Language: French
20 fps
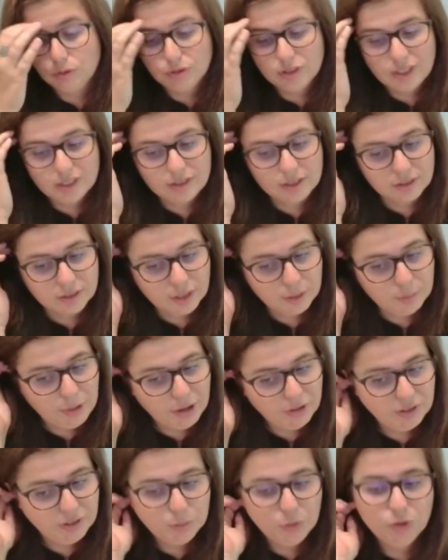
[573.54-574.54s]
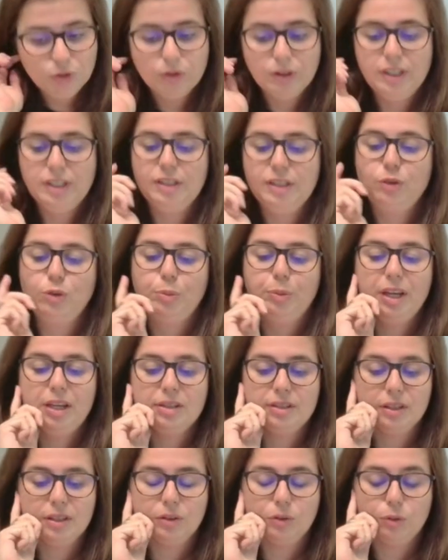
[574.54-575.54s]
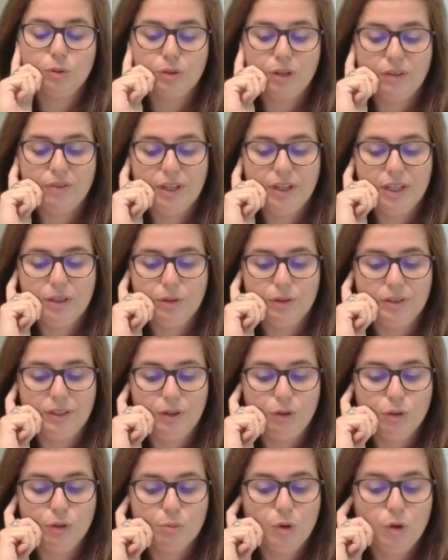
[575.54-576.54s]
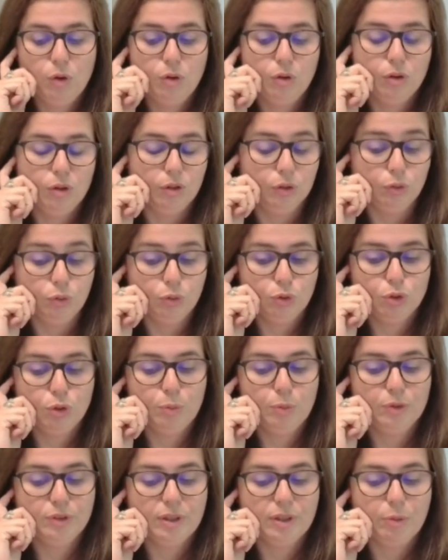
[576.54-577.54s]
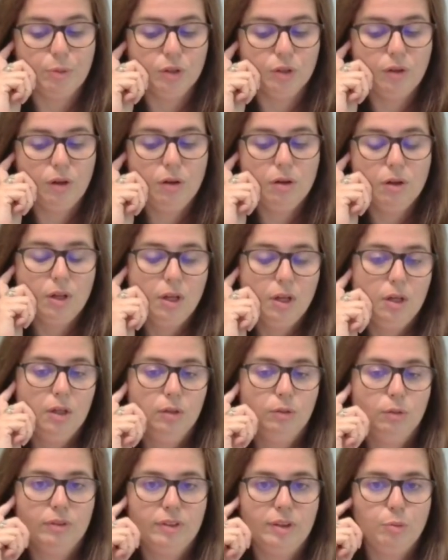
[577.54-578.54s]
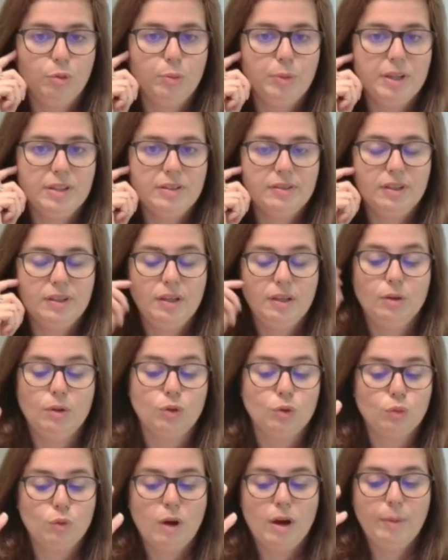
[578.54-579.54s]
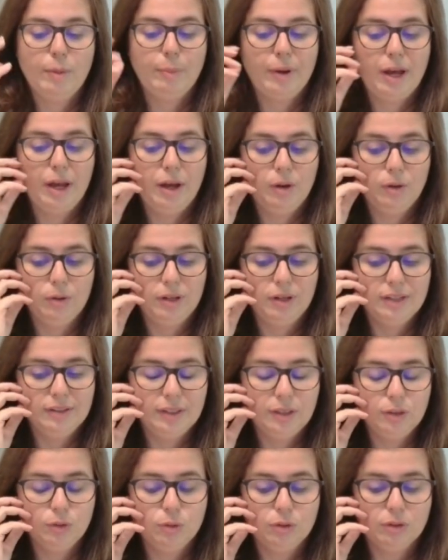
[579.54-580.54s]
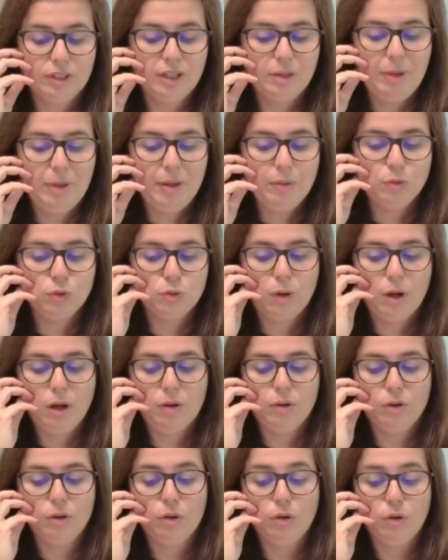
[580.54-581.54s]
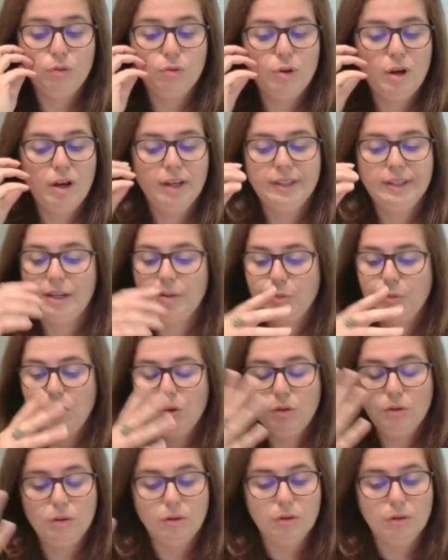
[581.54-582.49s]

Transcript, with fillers: ça s'inscrit parfaitement dans Elite UPS, hein, donc avec des rendements toujours plus importants. Mmh. Donc ça peut passer soit par la techno en elle-même, soit revoir également